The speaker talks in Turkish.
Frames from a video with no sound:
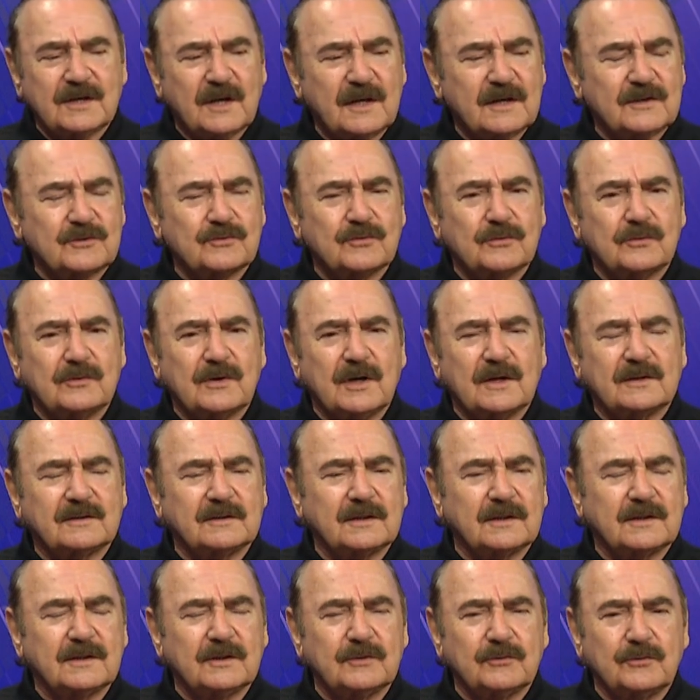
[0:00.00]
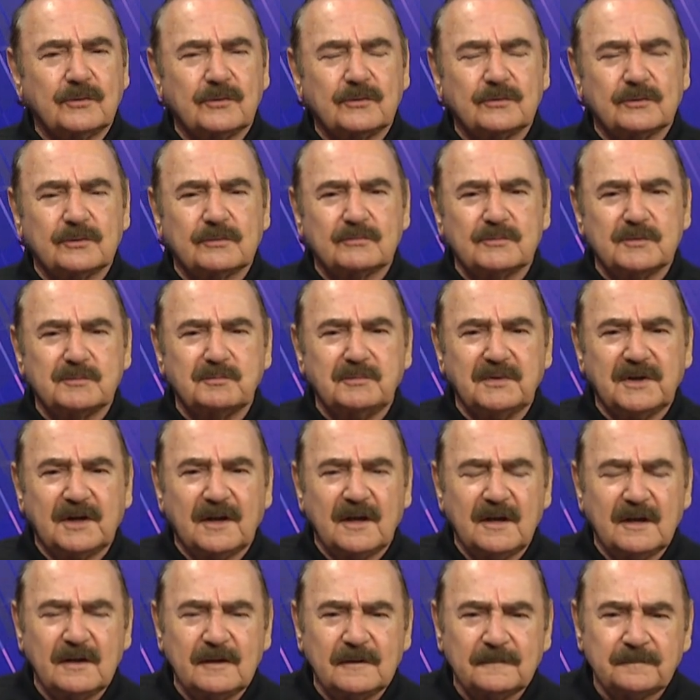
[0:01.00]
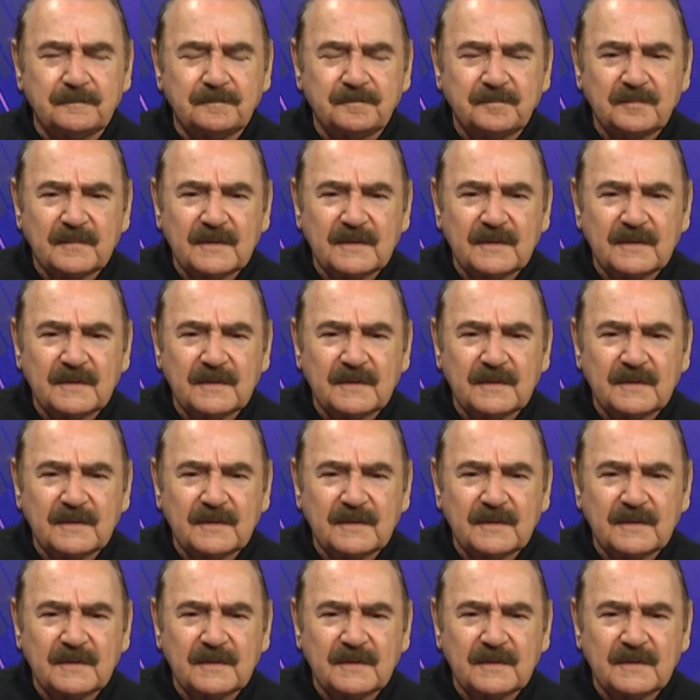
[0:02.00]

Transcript: Her sokaktaki gördüğümüz bireyin